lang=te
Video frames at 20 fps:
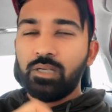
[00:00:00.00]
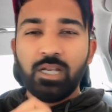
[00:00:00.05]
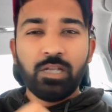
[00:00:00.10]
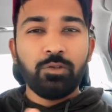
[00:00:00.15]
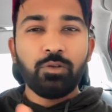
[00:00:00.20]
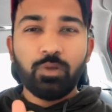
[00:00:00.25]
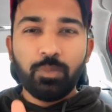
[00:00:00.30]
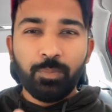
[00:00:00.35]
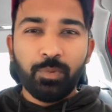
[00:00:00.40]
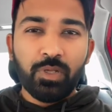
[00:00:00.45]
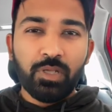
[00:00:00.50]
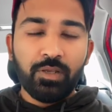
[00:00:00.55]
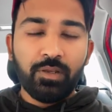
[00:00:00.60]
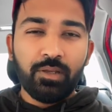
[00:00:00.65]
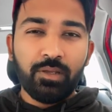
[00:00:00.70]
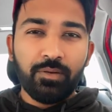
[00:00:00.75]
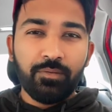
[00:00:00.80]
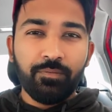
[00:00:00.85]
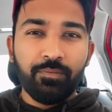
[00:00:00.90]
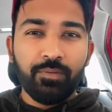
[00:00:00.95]
నేను ఎందుకు ఇప్పుడు
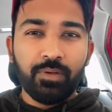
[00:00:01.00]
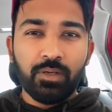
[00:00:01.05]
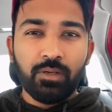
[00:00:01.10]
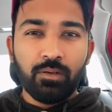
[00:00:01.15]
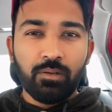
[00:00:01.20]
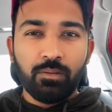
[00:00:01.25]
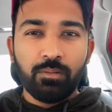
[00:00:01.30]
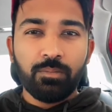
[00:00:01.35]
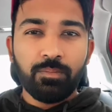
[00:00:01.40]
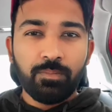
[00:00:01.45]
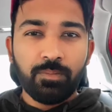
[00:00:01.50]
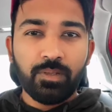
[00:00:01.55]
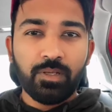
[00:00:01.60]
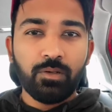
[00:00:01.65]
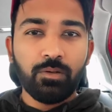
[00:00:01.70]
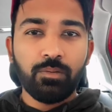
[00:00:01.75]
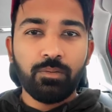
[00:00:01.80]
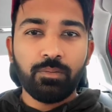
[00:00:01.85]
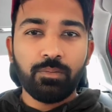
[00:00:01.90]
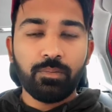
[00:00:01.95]
ఈ
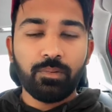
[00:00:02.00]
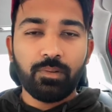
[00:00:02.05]
యూనో